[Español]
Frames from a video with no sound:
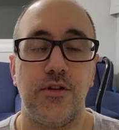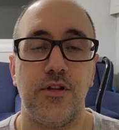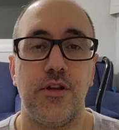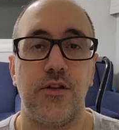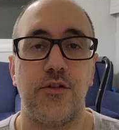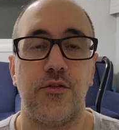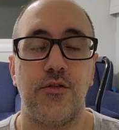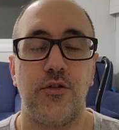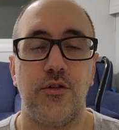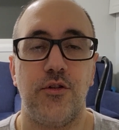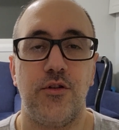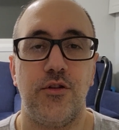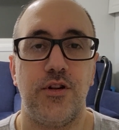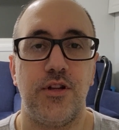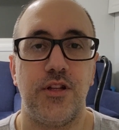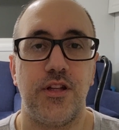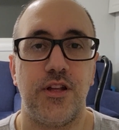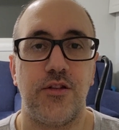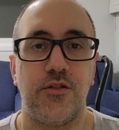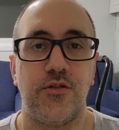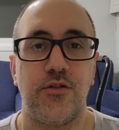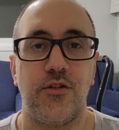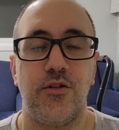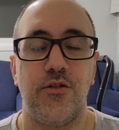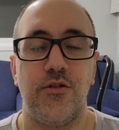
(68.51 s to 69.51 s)
Y eso, y
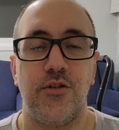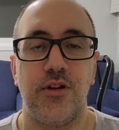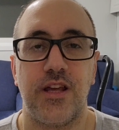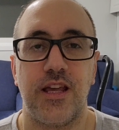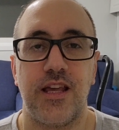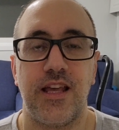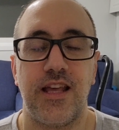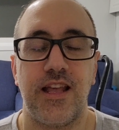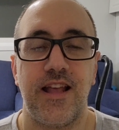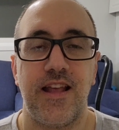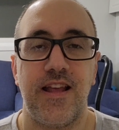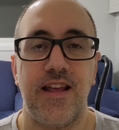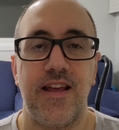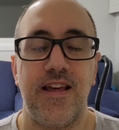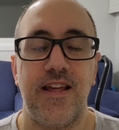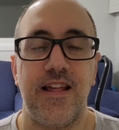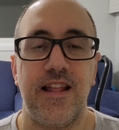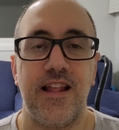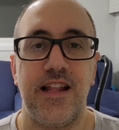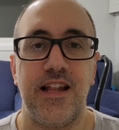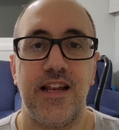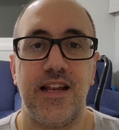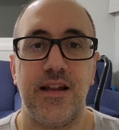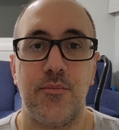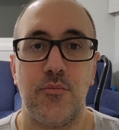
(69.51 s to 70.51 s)
eso es lo que
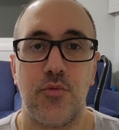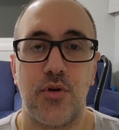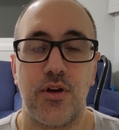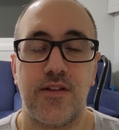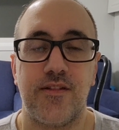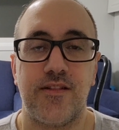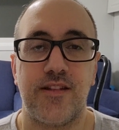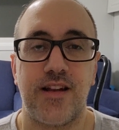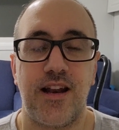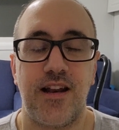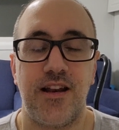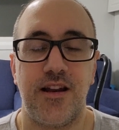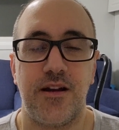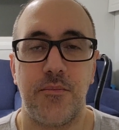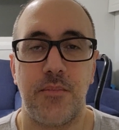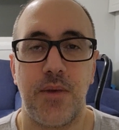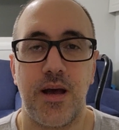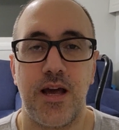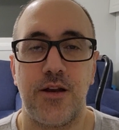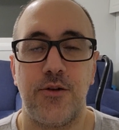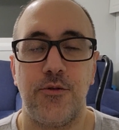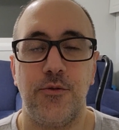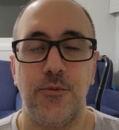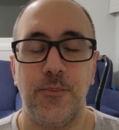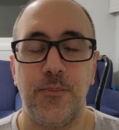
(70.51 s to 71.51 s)
le muestra al
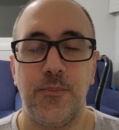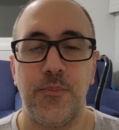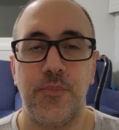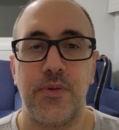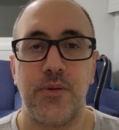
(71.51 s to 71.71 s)
hermano.